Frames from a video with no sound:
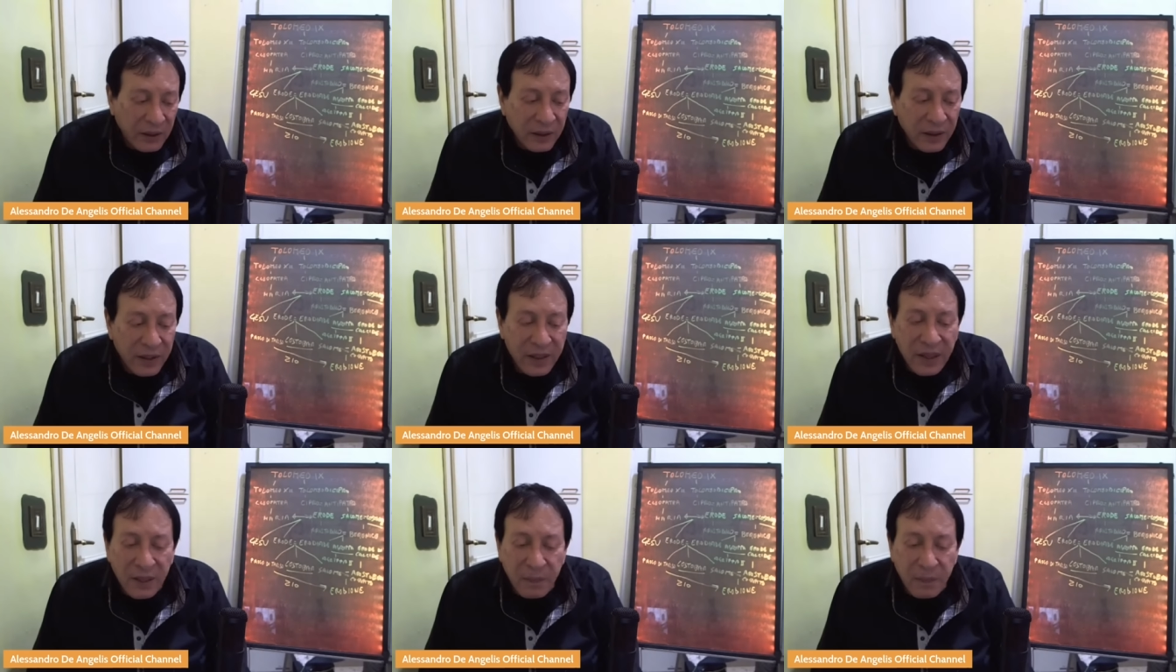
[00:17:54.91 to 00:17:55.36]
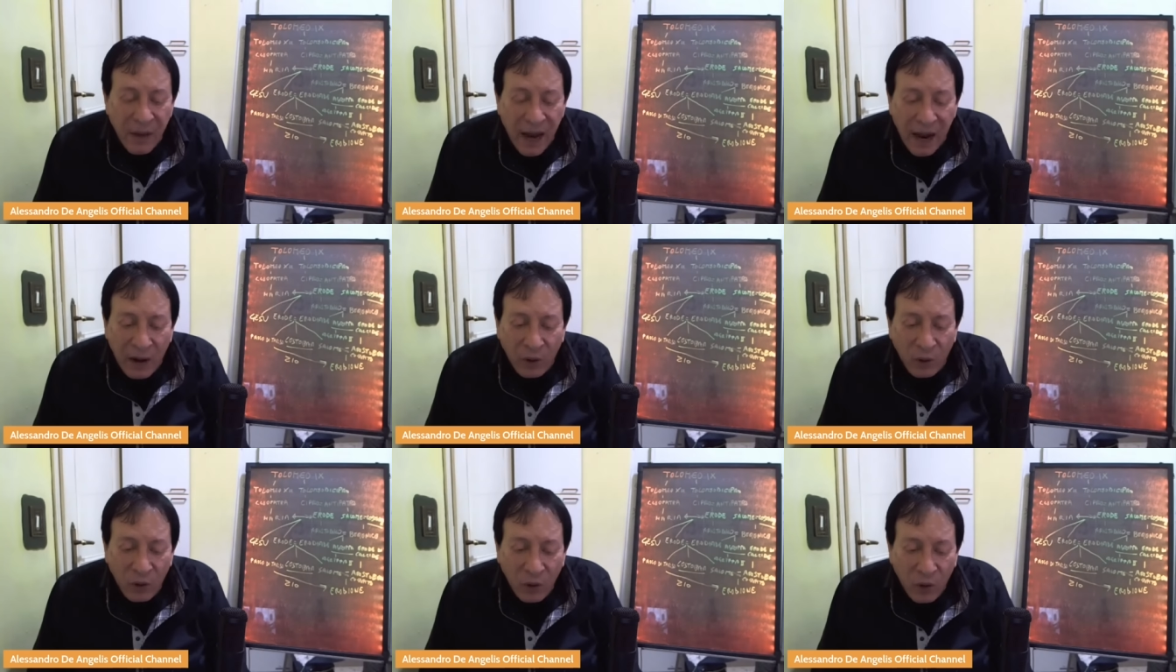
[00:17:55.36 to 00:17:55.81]
di
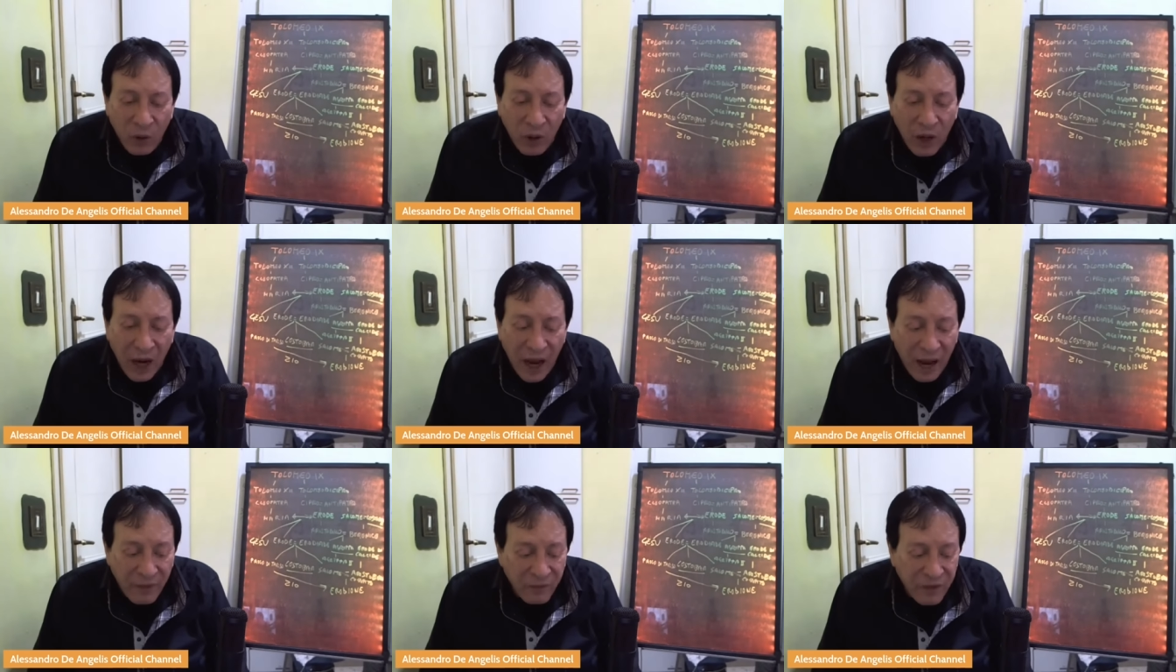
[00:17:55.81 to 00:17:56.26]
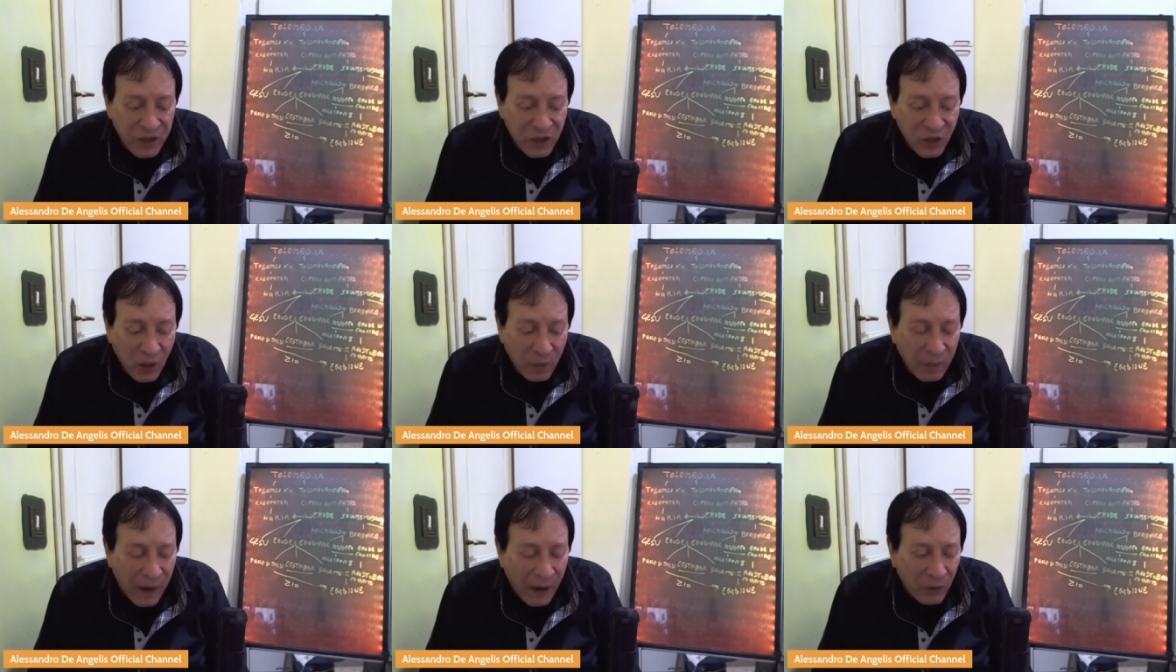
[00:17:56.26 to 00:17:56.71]
Paolo
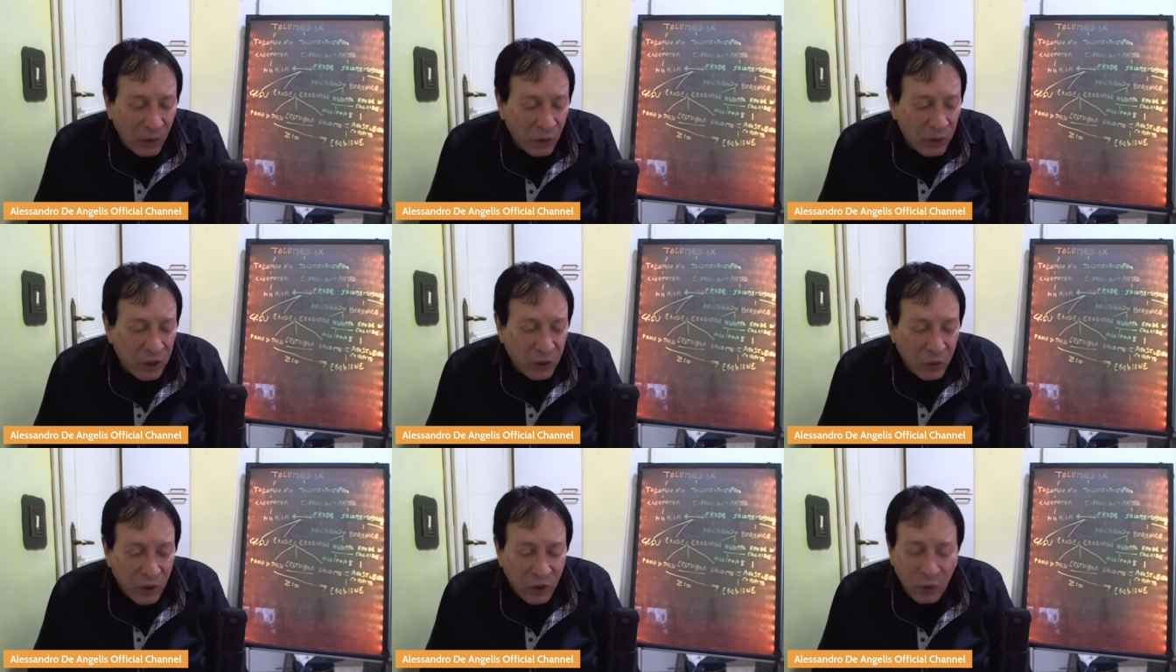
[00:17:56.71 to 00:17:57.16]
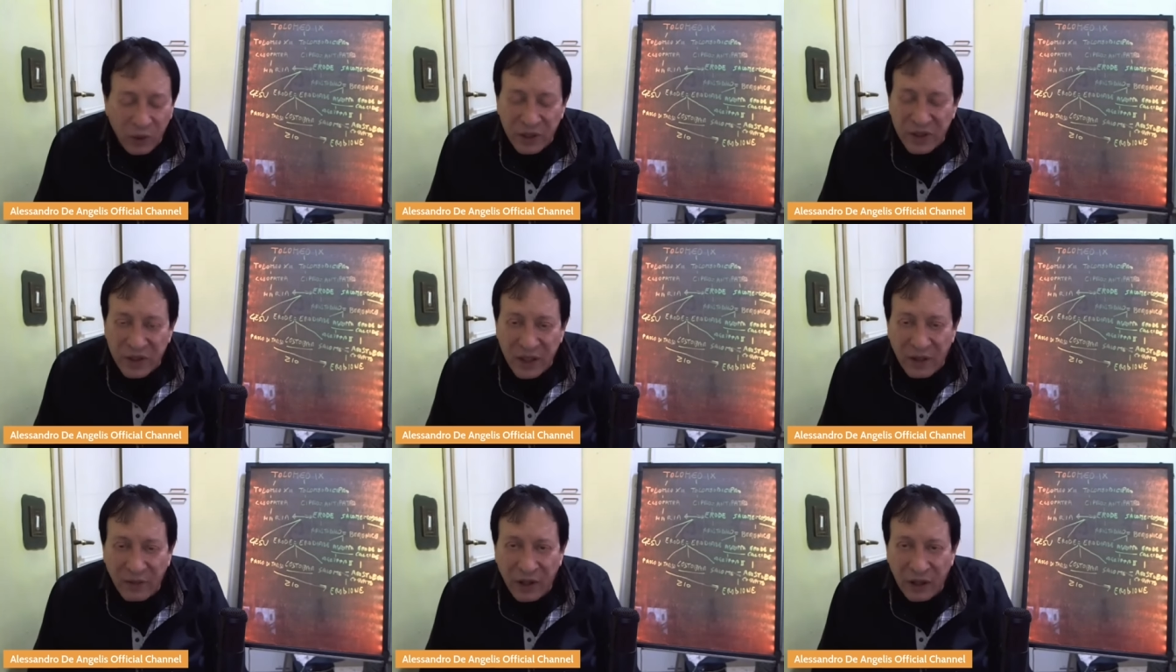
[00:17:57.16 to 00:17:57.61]
avvisò Paolo di quello che
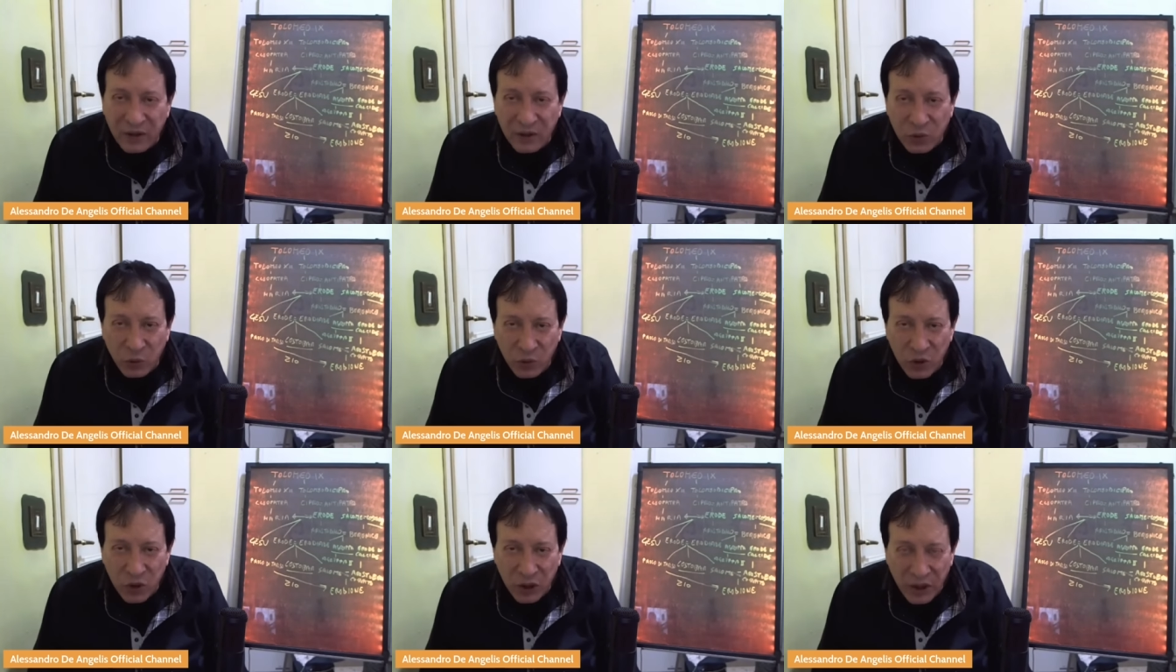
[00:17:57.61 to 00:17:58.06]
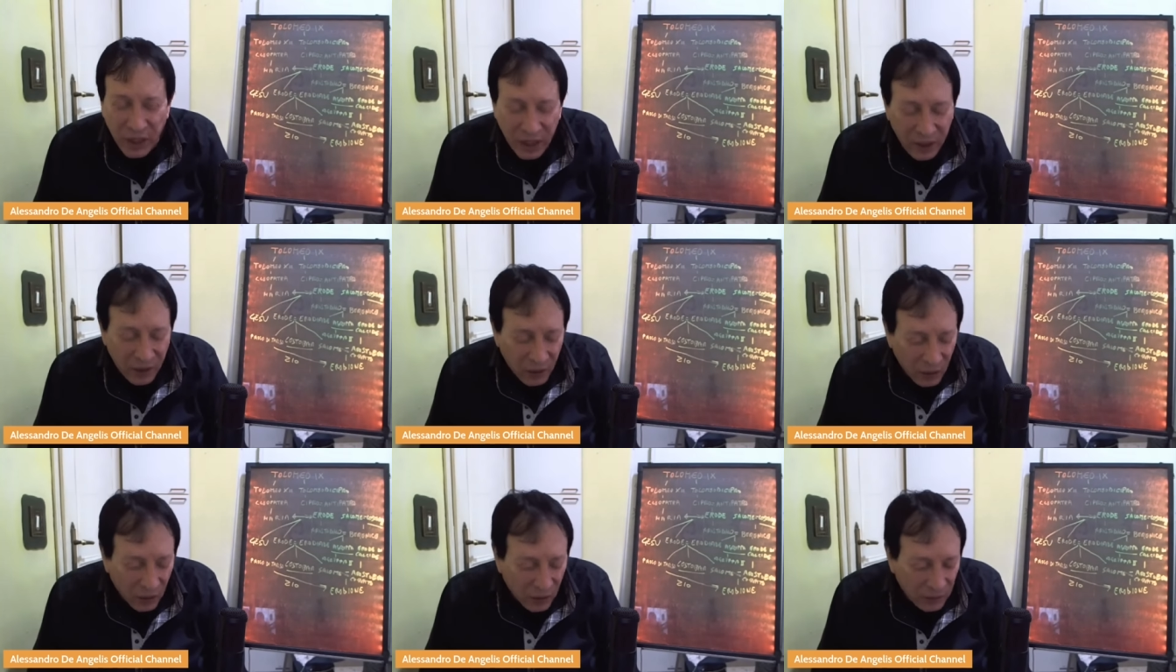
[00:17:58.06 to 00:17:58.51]
stava
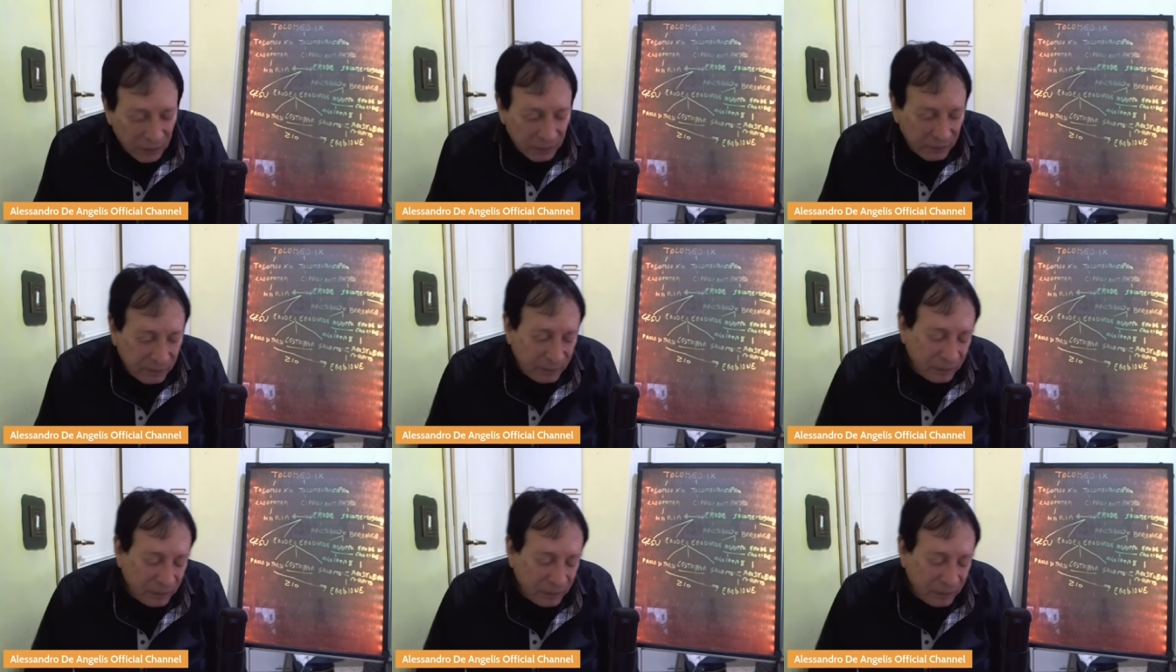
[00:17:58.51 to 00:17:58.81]
succedendo.